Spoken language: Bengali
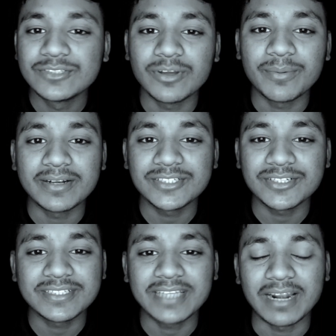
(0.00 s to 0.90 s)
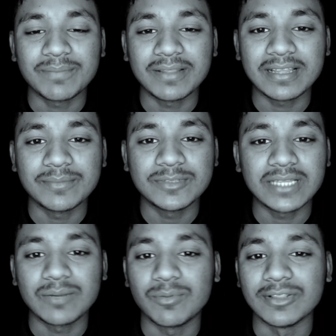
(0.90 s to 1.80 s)
কিন্তু আমার যখন খারাপ লাগে আমি
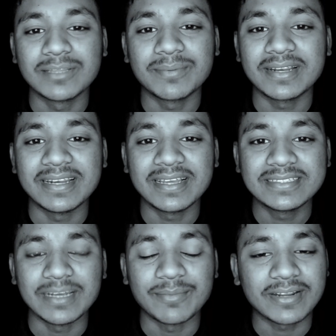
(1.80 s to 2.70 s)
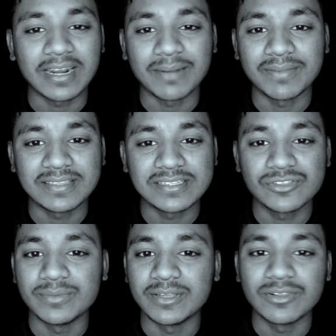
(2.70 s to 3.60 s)
তারে বলতে পারি না যে আমার খারাপ
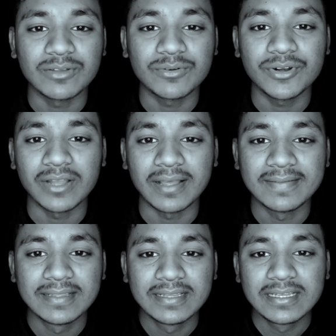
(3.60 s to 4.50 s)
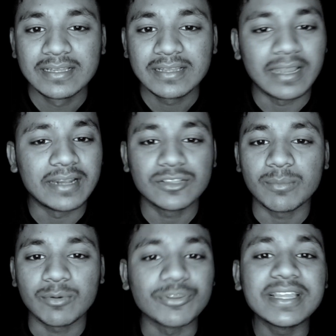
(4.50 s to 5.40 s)
লাগতেছে তুমি এগুলো করে না এটা
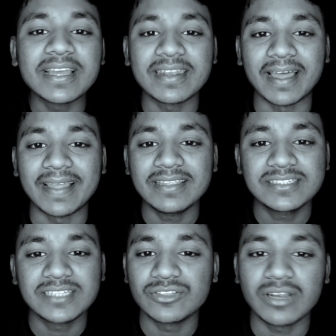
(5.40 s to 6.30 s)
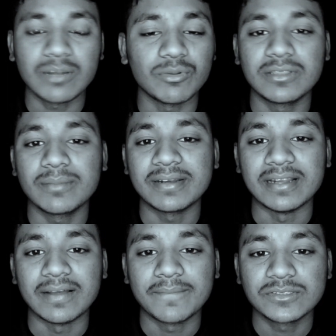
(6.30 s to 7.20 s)
তো আমার অধিকার নাই সেজন্য আর বলতে
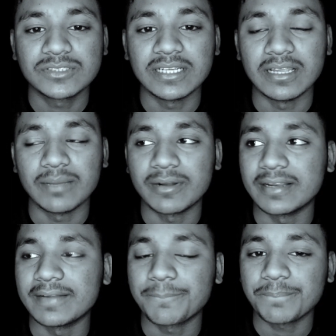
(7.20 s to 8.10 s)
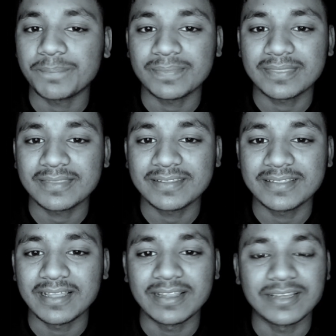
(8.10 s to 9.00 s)
পারি না সে আমার
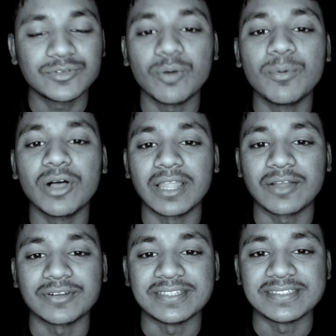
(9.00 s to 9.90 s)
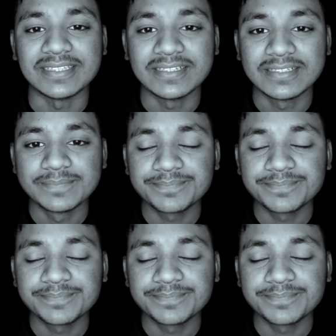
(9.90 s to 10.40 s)
একটু অবহেলা করতেছে